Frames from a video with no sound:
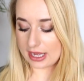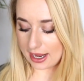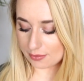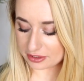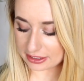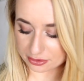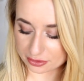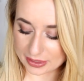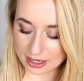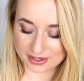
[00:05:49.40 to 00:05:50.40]
albo na
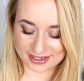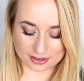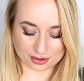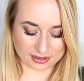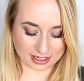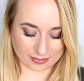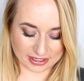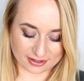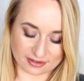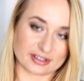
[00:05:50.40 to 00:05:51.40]
druk biały na koszulkach
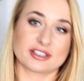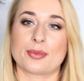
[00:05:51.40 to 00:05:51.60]
miętowych.